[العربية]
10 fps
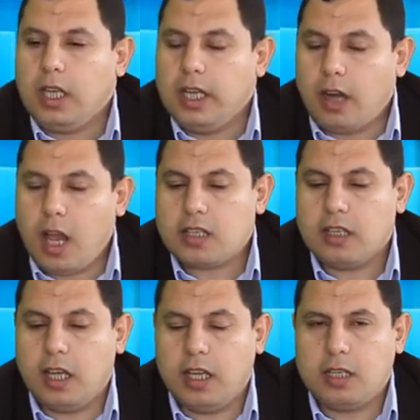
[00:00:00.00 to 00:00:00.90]

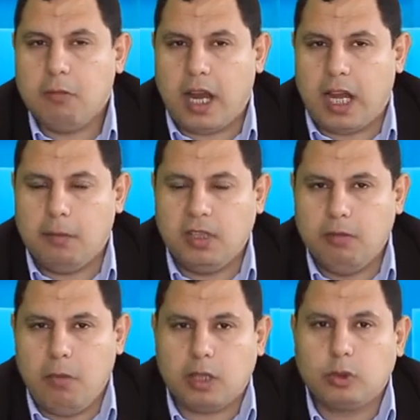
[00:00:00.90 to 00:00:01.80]
الحراسه التي مع
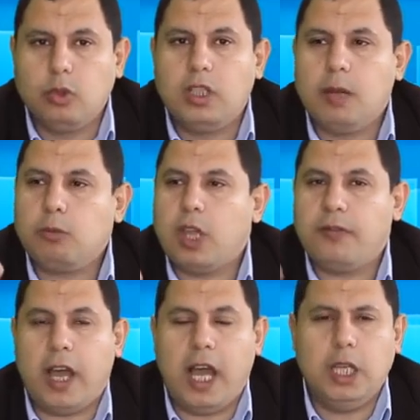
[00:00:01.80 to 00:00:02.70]
العميد المقتول لم
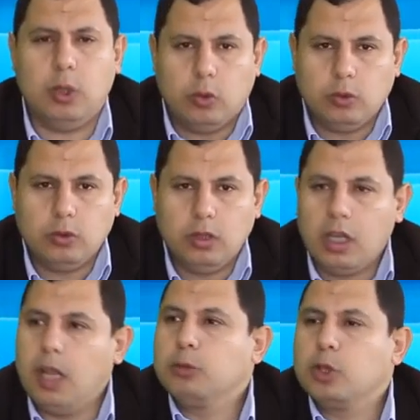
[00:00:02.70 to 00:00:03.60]
تدافع عنه،
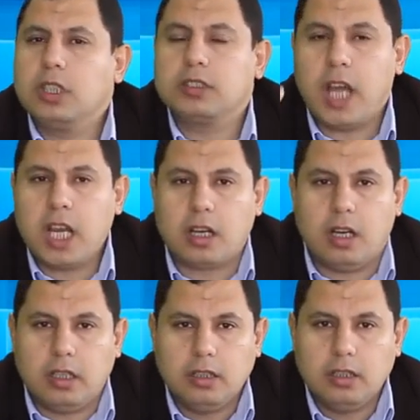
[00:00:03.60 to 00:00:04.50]
لم تطلق
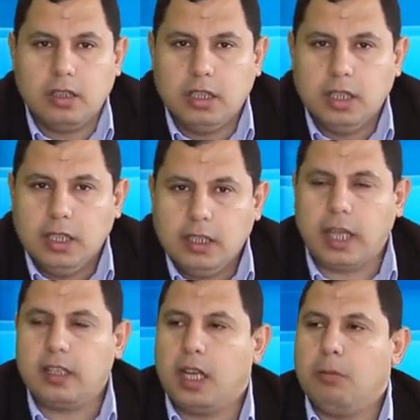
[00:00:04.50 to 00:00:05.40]
طلقه.
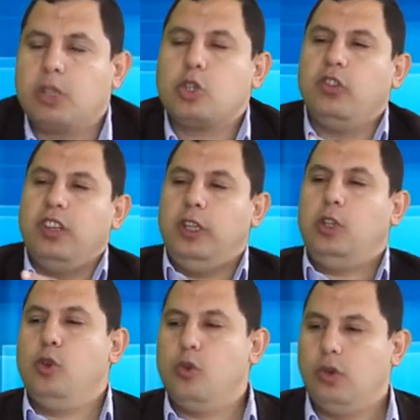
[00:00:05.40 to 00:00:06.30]
يعني انت لما تشوف
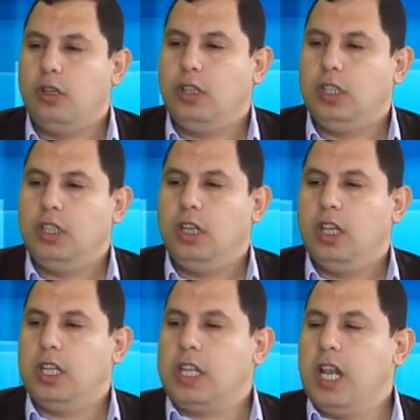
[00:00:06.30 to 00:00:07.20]
الفيديو
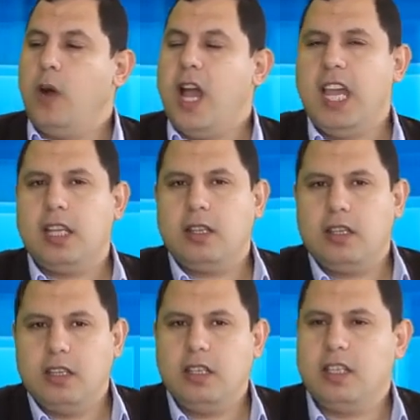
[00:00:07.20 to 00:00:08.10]
تلاقي واحد
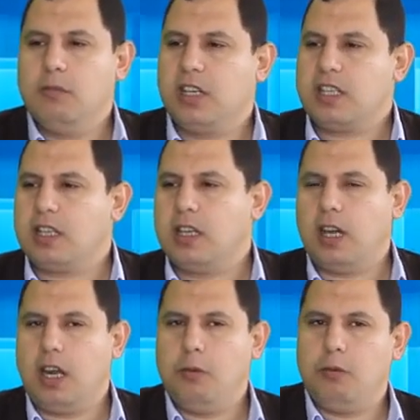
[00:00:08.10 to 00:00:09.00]
نزل من
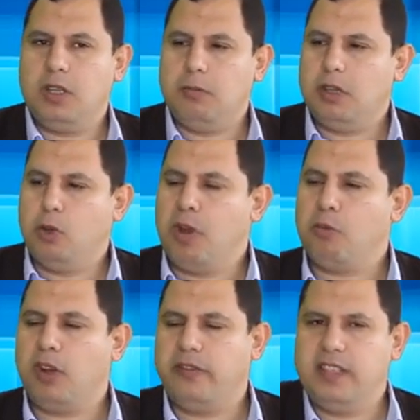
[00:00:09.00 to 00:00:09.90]
السياره من هم
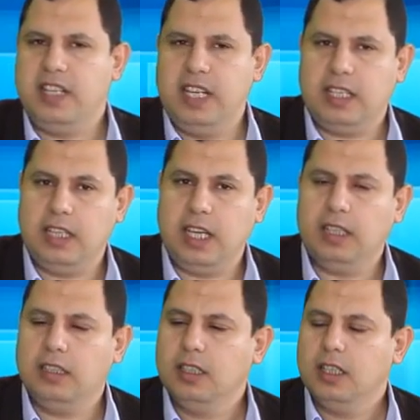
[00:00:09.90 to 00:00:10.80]
المنفذين
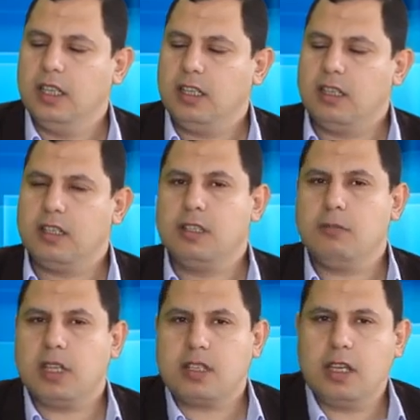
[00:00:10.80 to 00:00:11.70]
الاغتيال
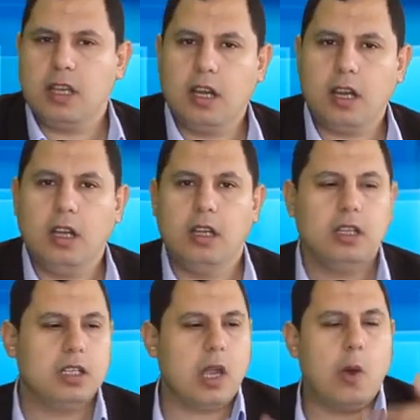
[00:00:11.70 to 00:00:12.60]
نزل من السيارة
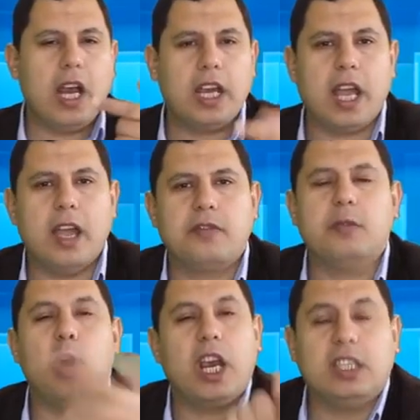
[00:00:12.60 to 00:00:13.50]
توجه
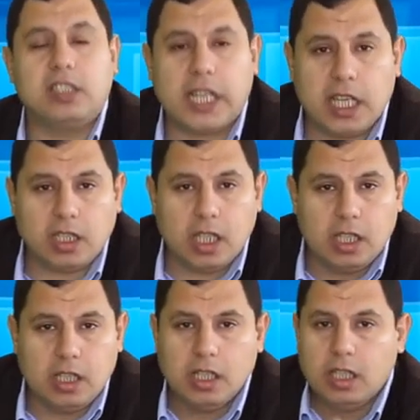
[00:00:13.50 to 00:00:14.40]
في مواجهة ثلاثة